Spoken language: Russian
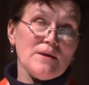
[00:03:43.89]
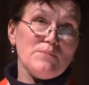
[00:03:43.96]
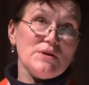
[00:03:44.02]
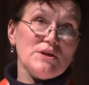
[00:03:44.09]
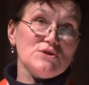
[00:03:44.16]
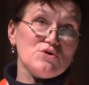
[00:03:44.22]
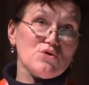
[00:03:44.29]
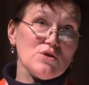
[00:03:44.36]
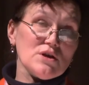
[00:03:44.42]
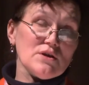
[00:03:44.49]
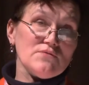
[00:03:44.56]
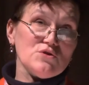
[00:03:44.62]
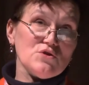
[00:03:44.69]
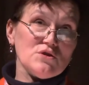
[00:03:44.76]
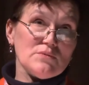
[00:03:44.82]
перестройки
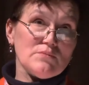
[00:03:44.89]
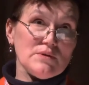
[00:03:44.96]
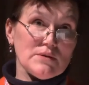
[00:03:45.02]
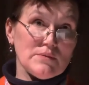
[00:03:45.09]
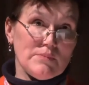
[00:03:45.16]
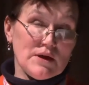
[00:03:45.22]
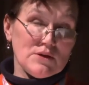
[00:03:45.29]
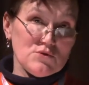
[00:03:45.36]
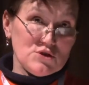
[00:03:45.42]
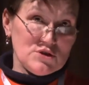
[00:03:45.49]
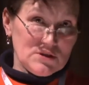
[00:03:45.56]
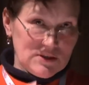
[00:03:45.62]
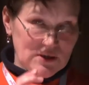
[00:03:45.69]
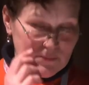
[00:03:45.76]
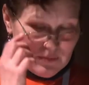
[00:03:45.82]
все это
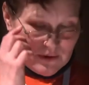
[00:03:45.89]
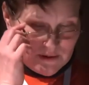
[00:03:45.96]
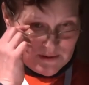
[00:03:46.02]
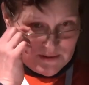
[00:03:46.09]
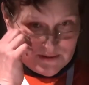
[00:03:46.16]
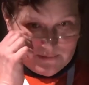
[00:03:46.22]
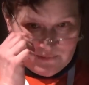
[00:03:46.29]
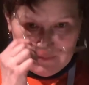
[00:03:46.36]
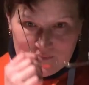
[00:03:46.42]
благополучно забылось.